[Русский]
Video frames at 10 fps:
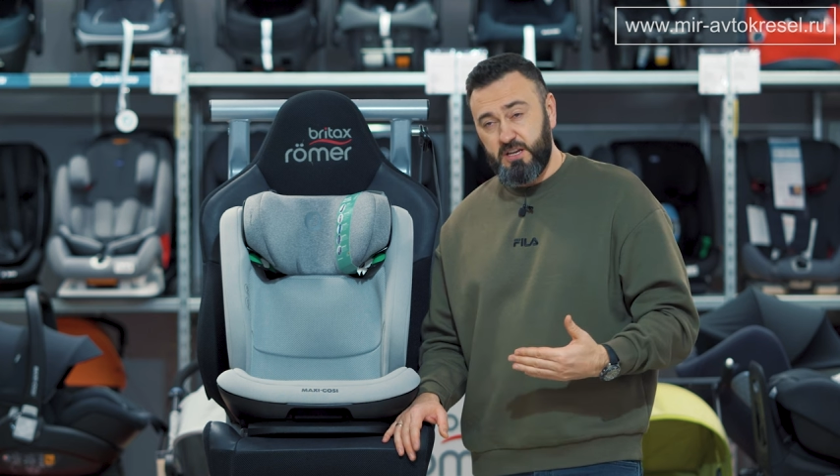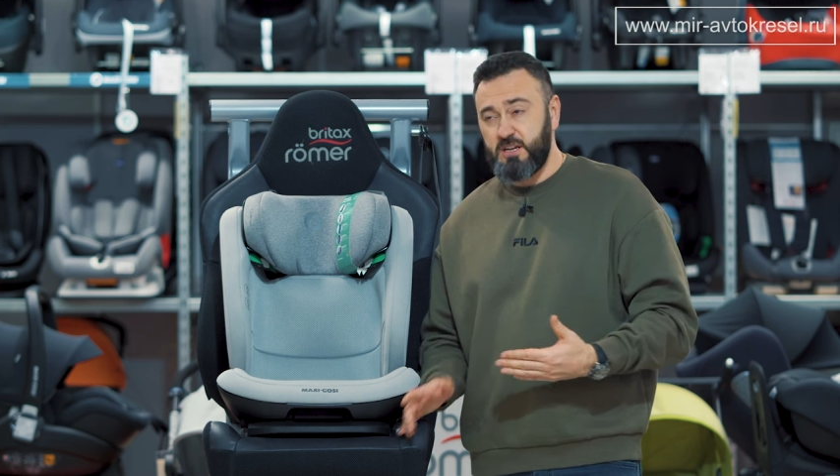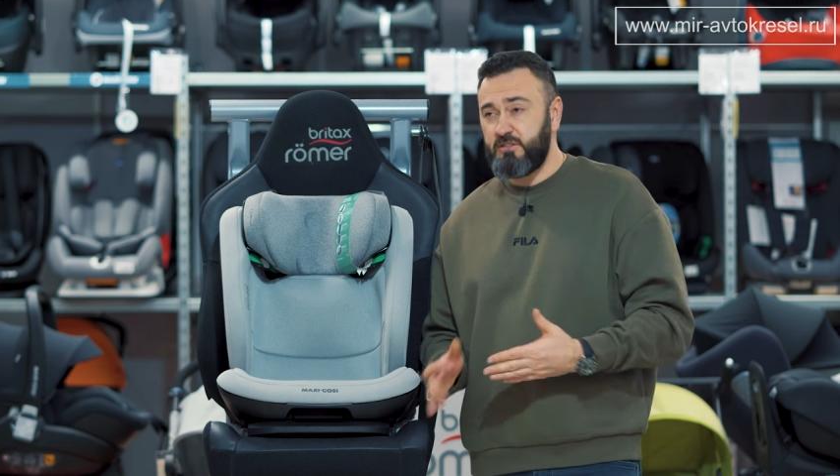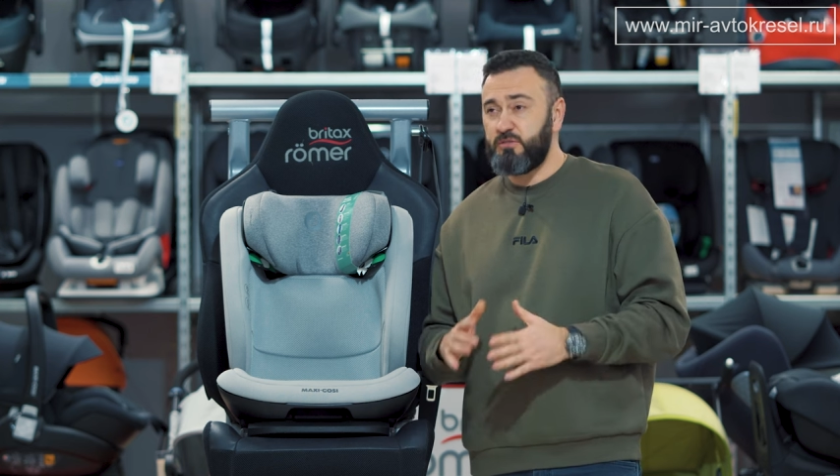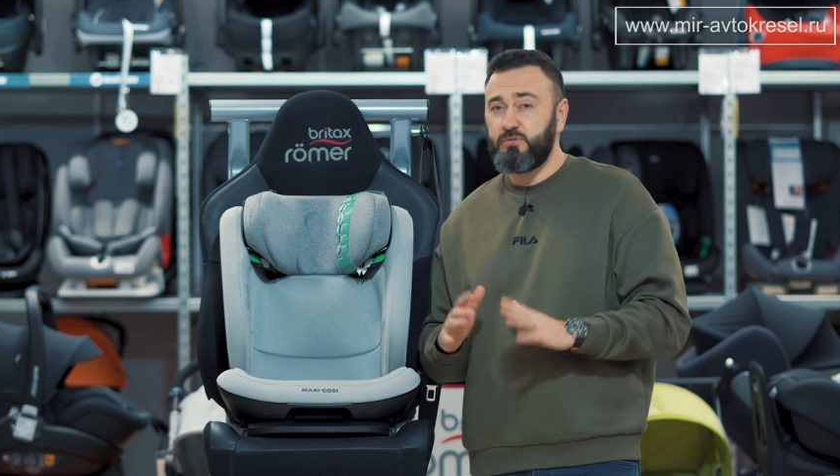Я
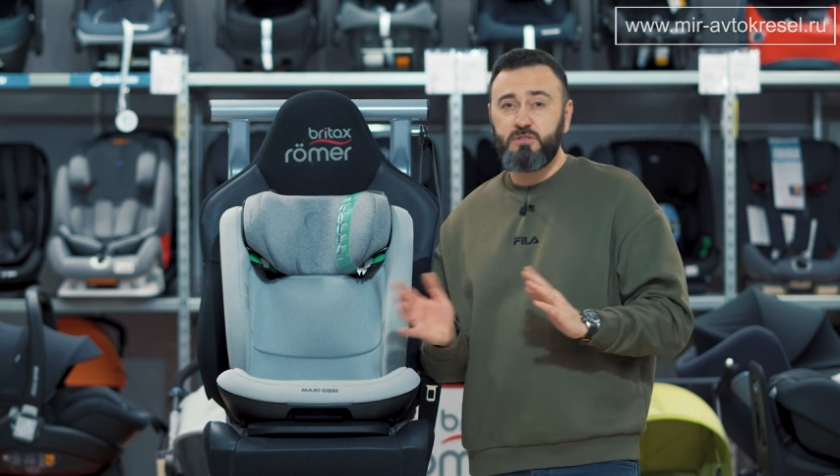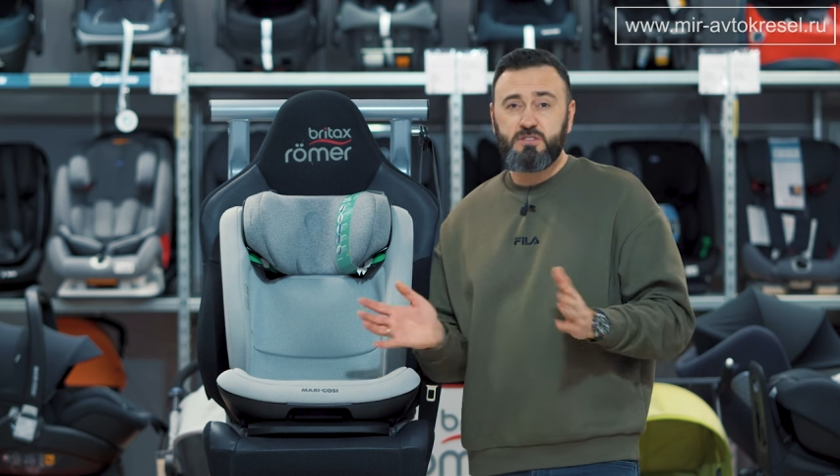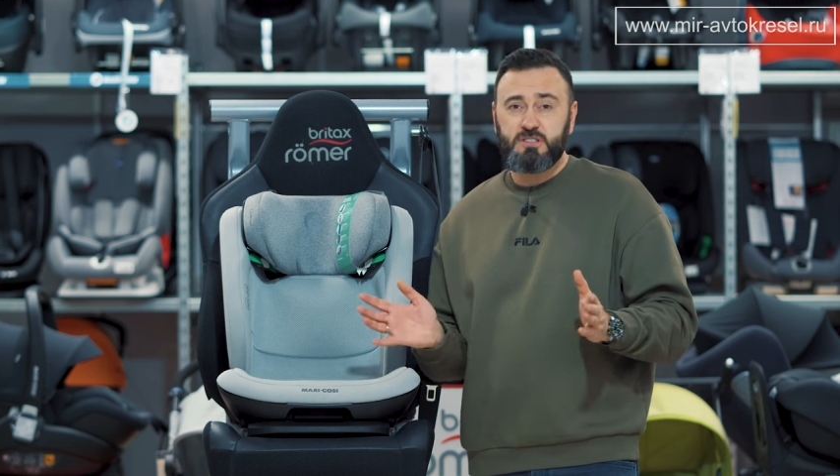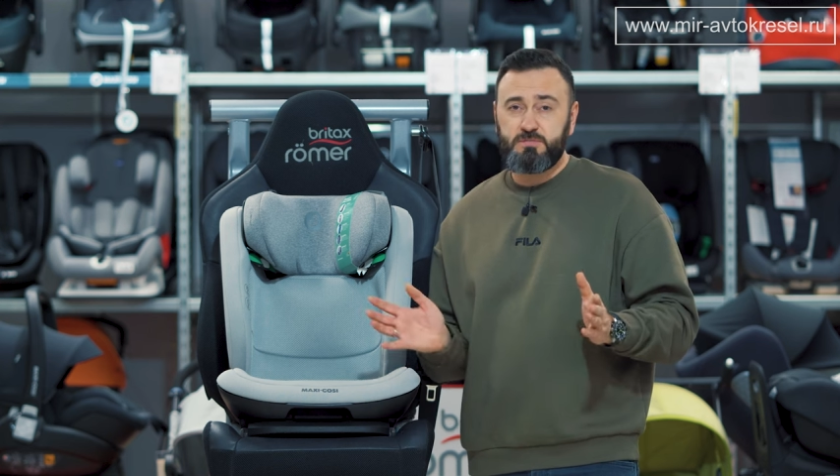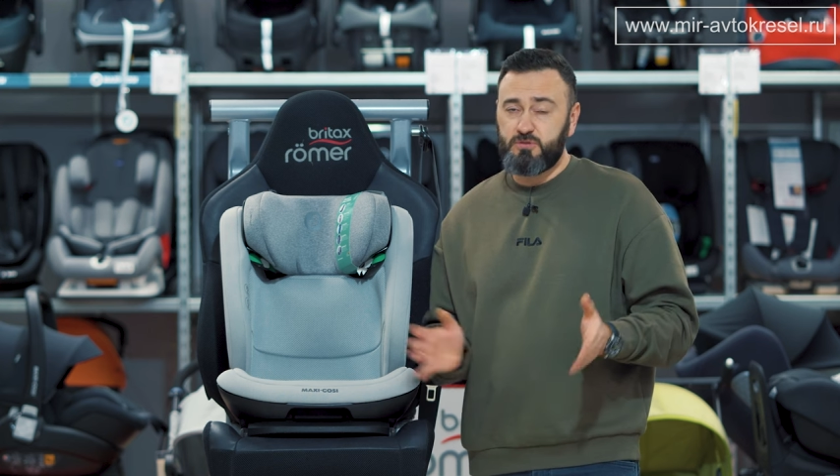не говорю
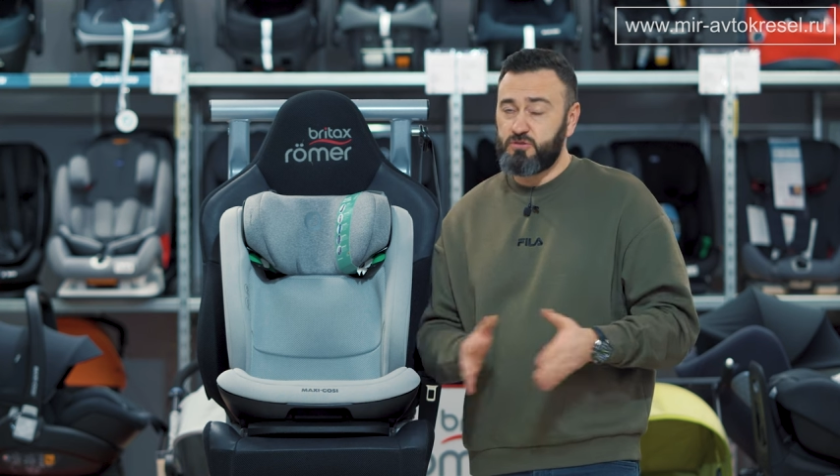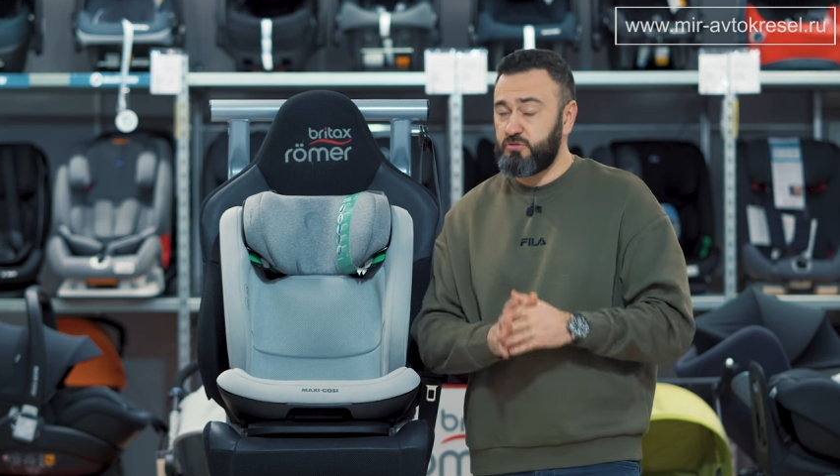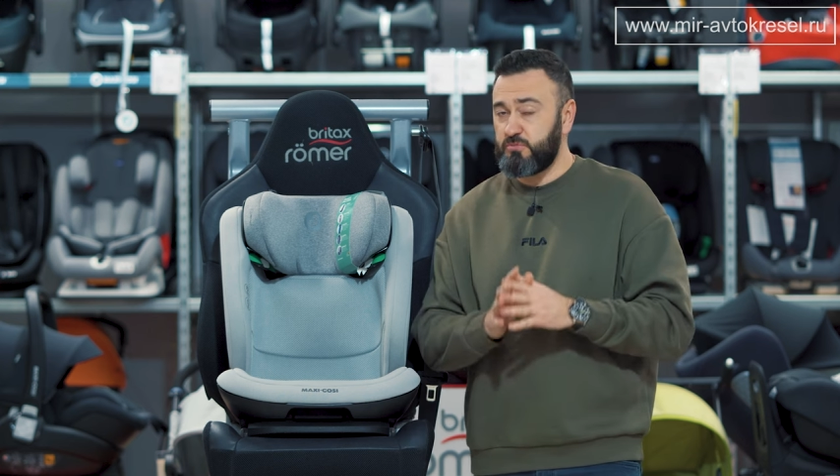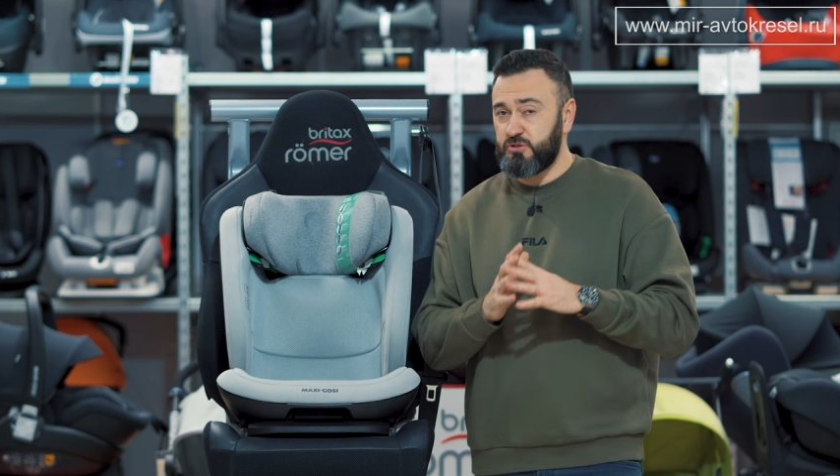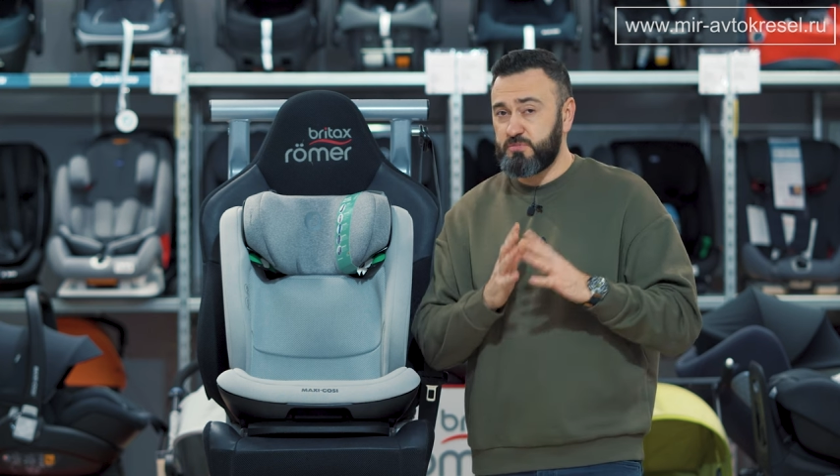возраст, потому
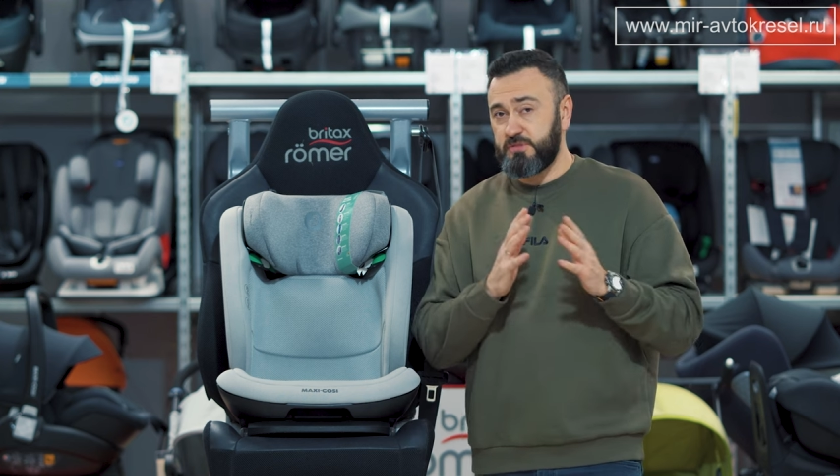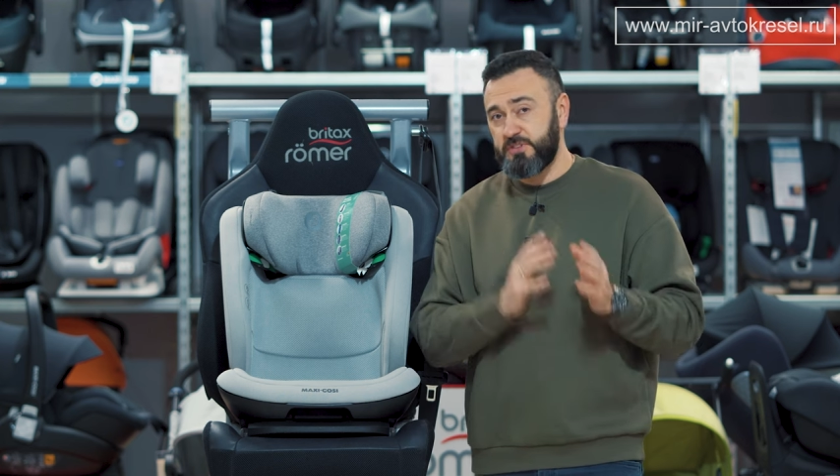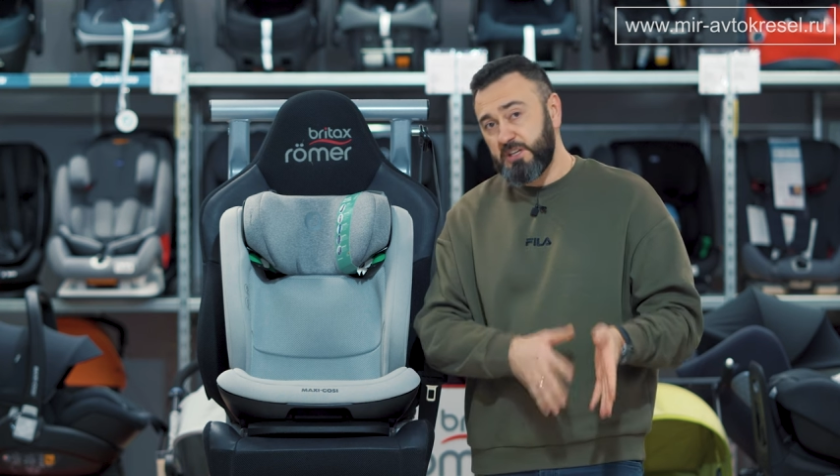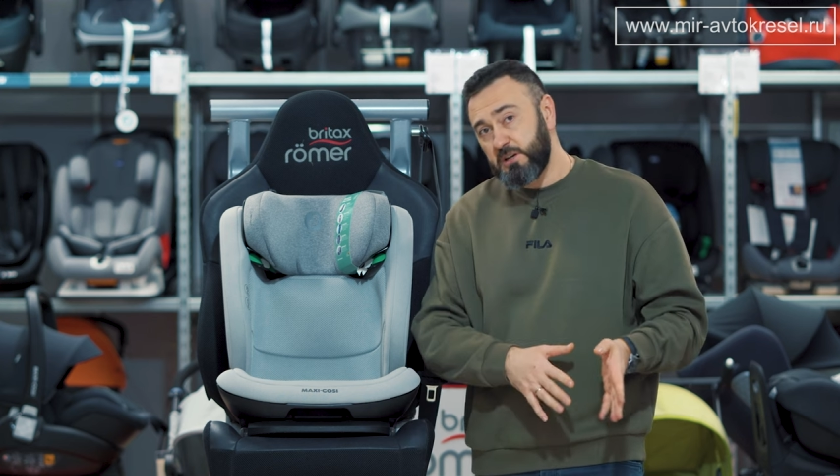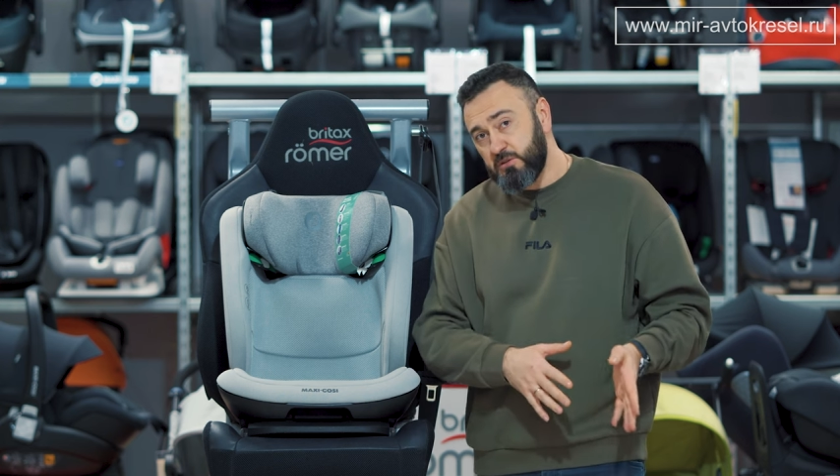что он может быть в
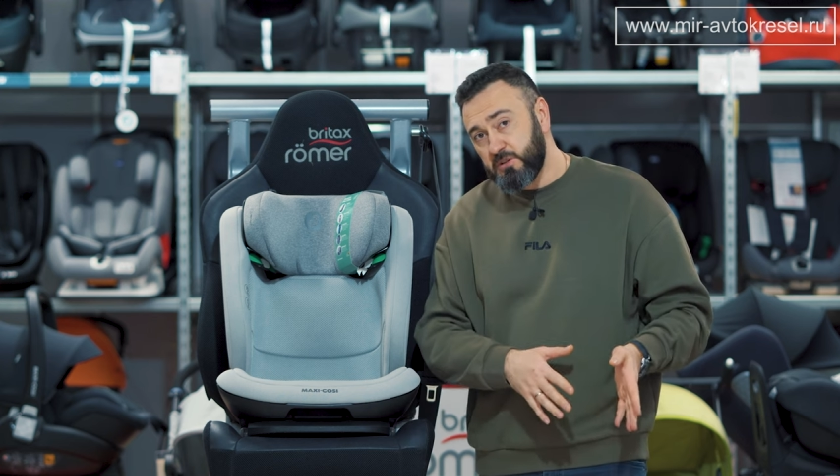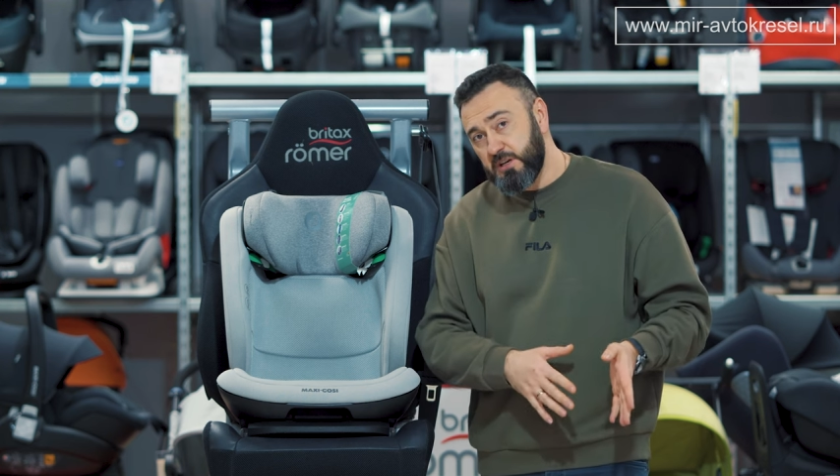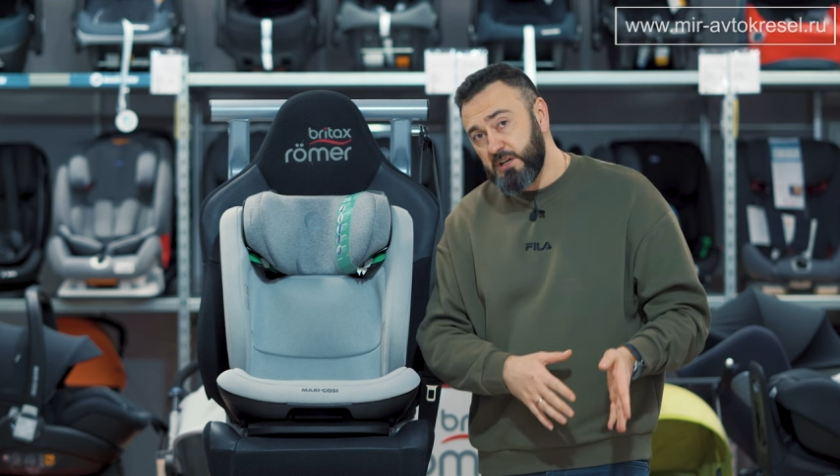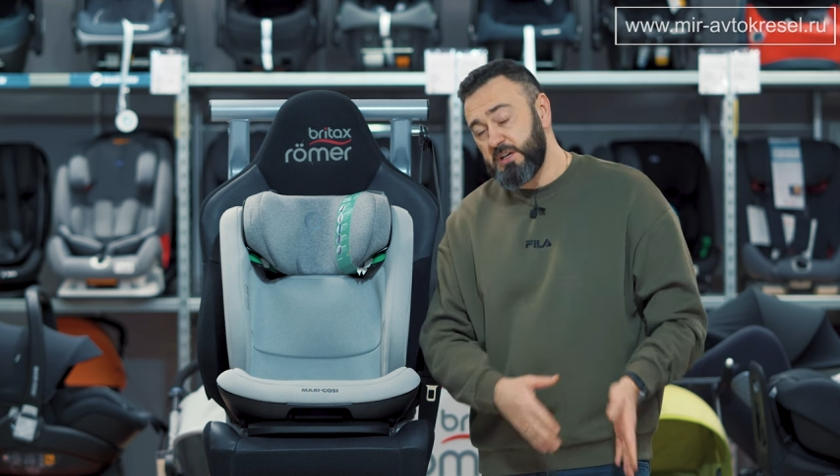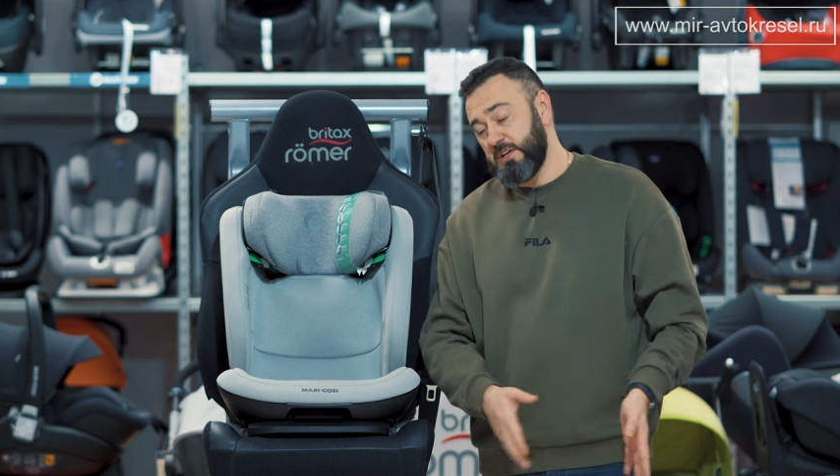3
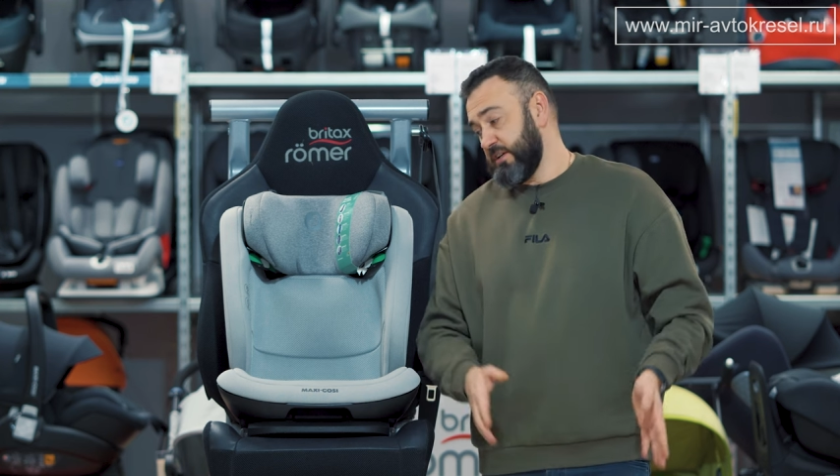года